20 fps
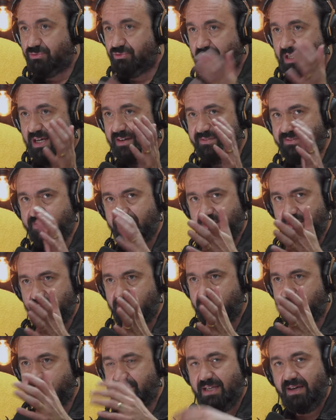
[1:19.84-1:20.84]

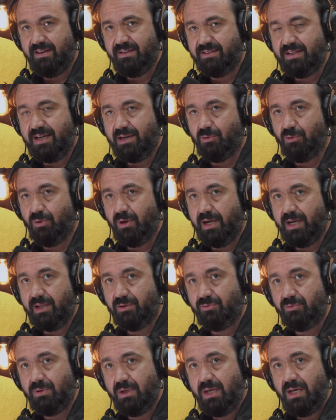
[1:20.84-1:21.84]
estava, está, está
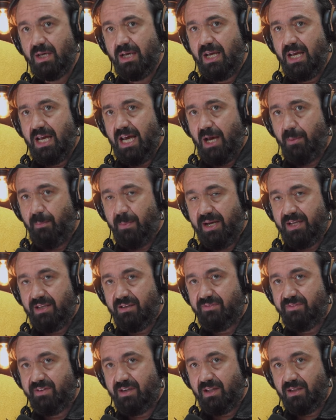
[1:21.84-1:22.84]
correto. Ah pá, e
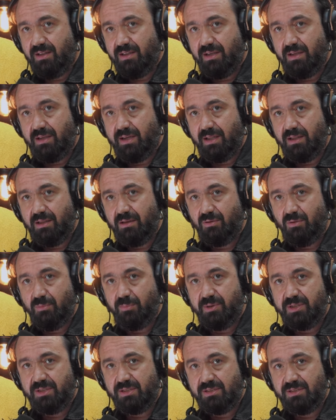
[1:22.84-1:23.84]
havia ali aquela
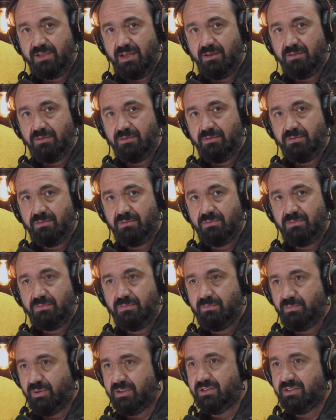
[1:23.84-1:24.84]

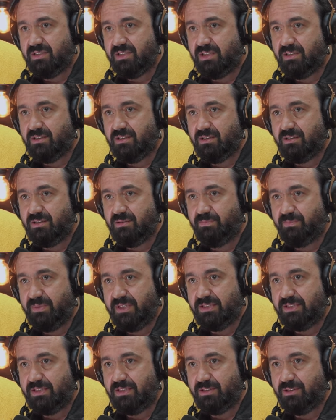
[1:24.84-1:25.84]
comparação, posso dizer, de
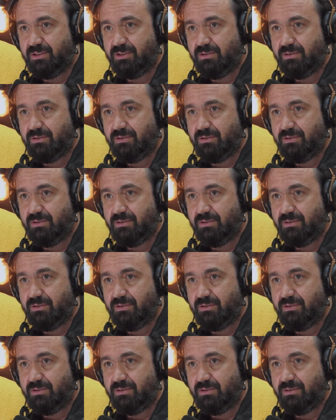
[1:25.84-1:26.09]
pizzas.